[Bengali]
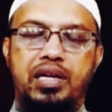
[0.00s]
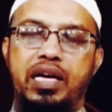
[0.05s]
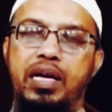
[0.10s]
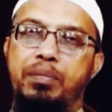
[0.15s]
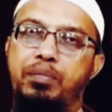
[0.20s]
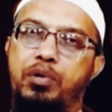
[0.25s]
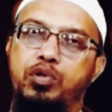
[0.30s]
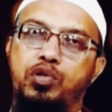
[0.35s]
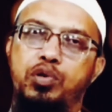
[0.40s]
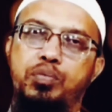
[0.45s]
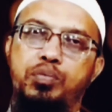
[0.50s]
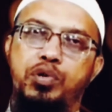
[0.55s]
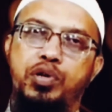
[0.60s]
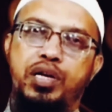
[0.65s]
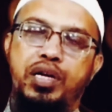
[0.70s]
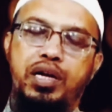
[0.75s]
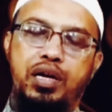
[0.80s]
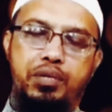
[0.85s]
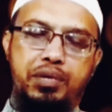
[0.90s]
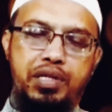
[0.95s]
এ
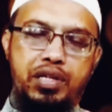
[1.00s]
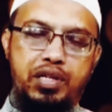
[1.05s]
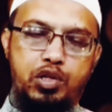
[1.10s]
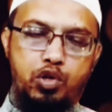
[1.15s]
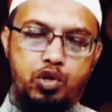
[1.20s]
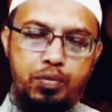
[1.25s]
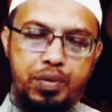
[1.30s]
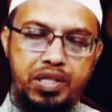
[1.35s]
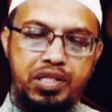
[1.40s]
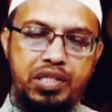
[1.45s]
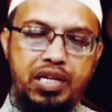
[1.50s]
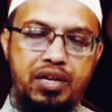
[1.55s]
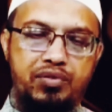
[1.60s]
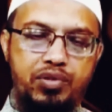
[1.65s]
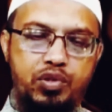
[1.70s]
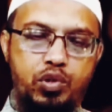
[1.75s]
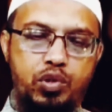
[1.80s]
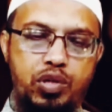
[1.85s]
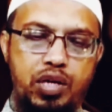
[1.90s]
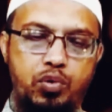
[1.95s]
প্রজন্মকে আমাদের সমাজকে
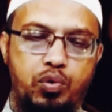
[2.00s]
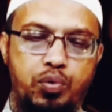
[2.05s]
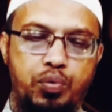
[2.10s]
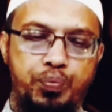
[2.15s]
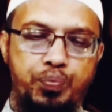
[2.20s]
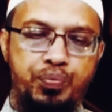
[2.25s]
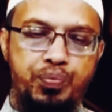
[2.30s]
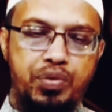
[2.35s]
হেফাজত রাখুন